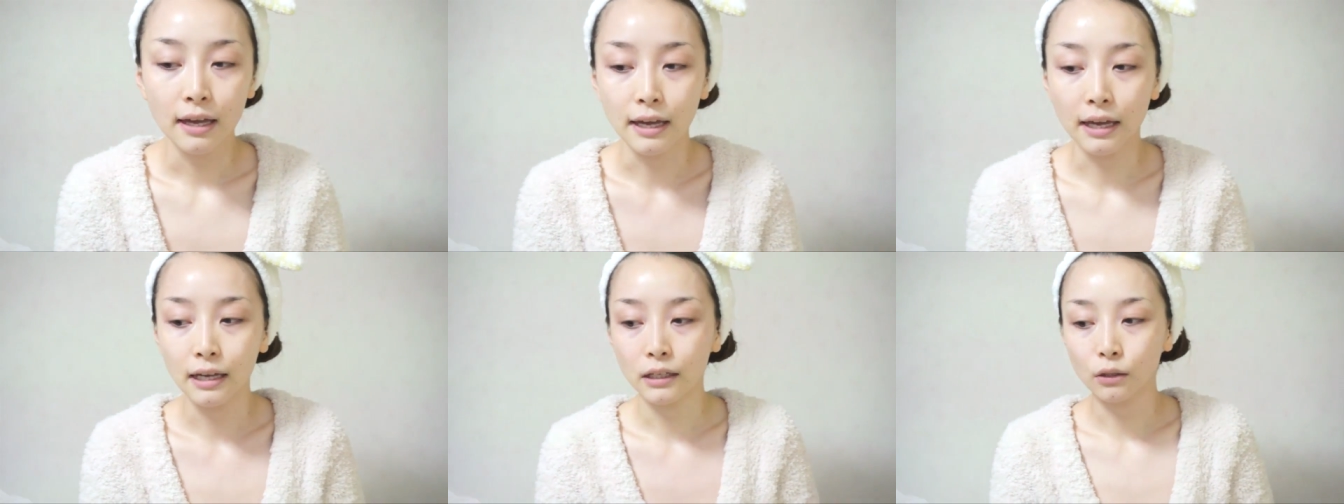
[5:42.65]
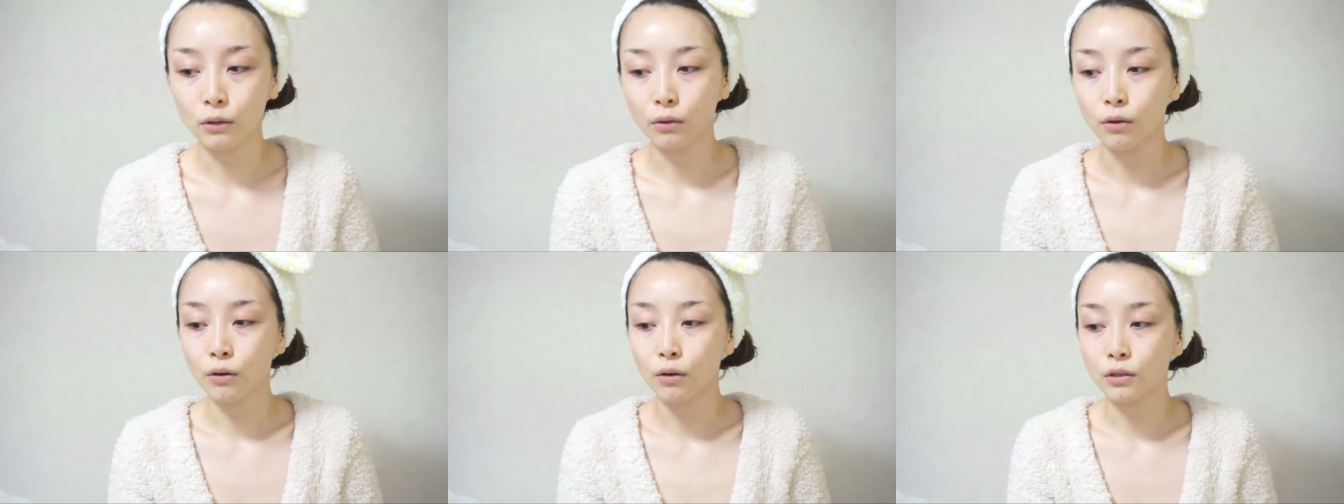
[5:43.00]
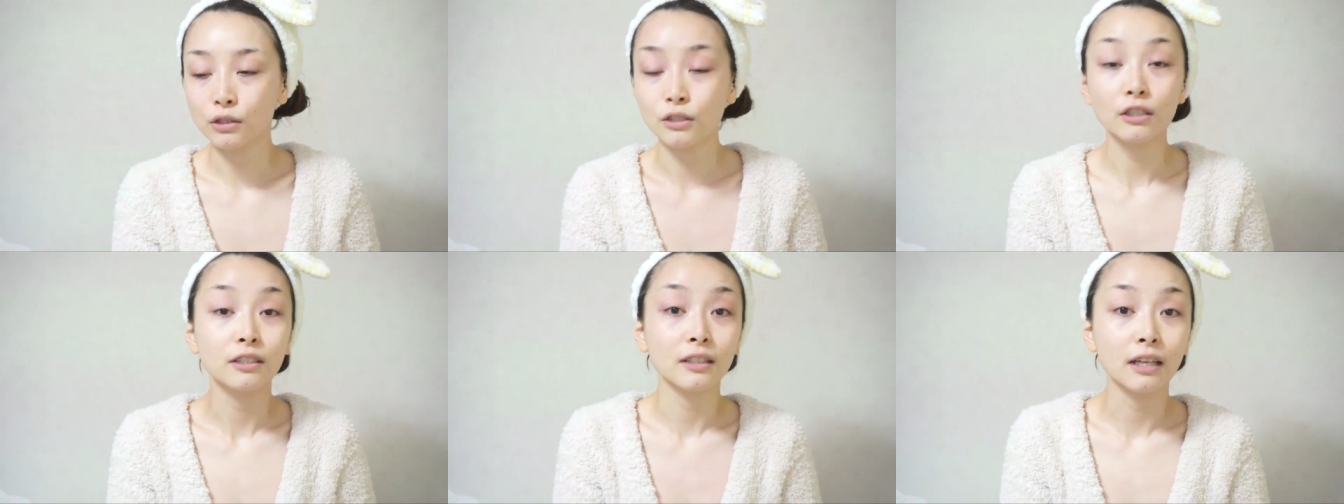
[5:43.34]
えーと、
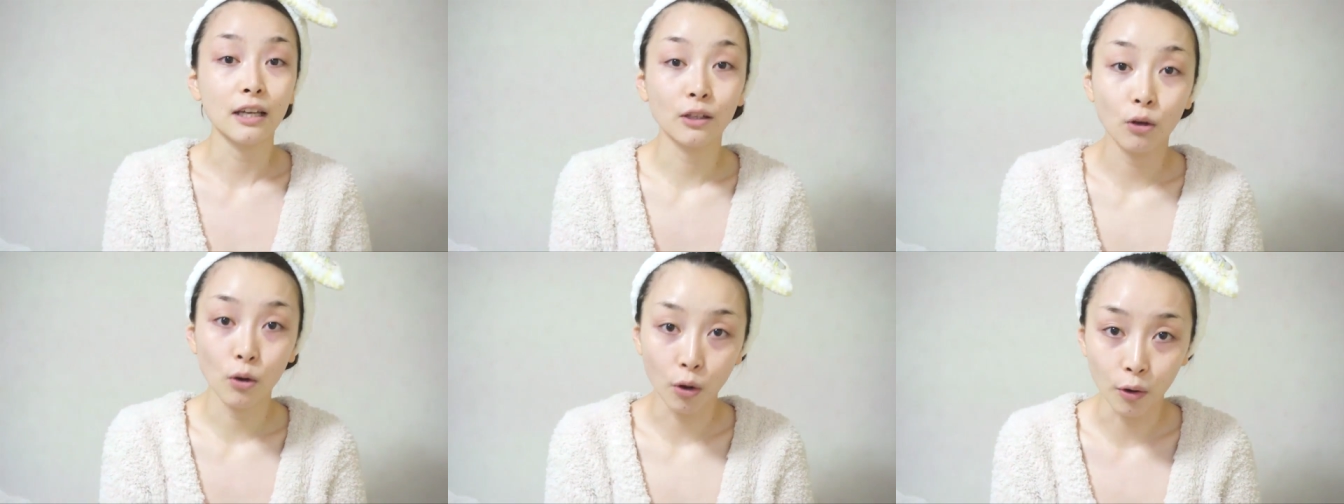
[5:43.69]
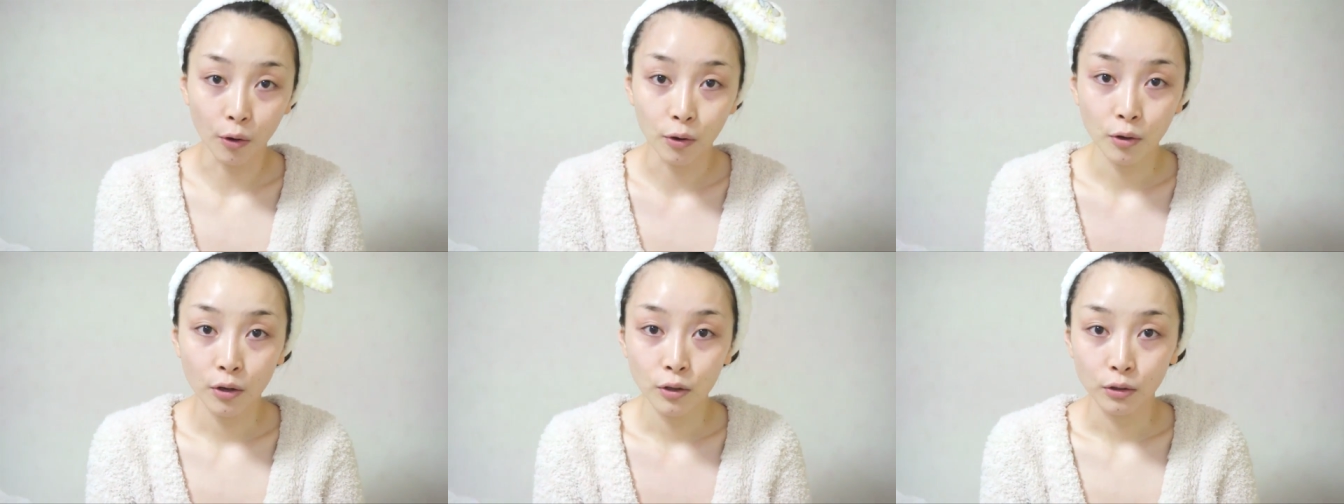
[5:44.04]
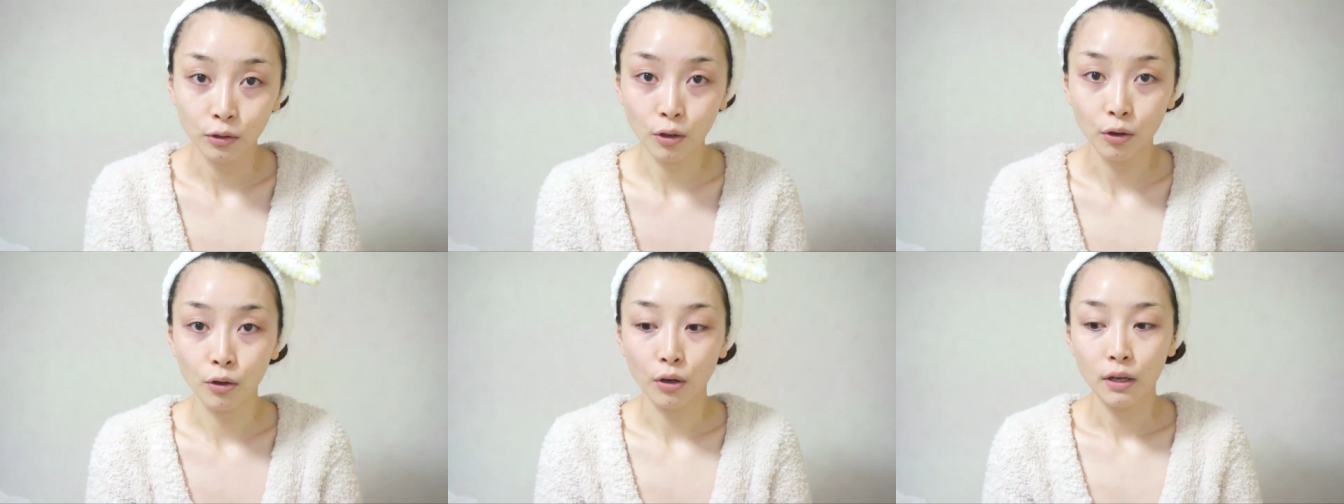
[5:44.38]
Twitter の方
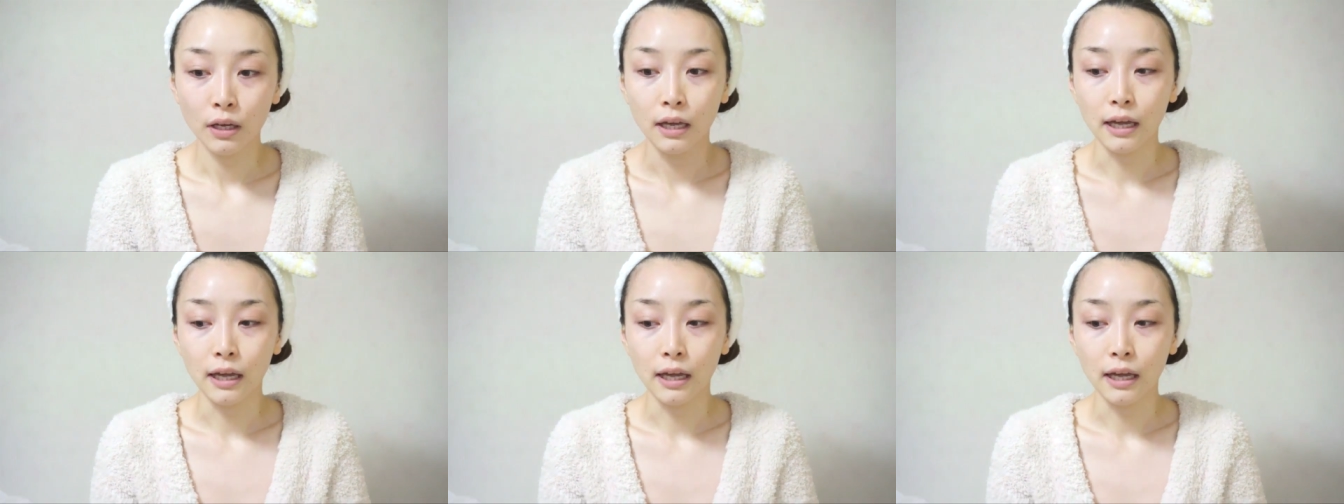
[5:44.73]
の、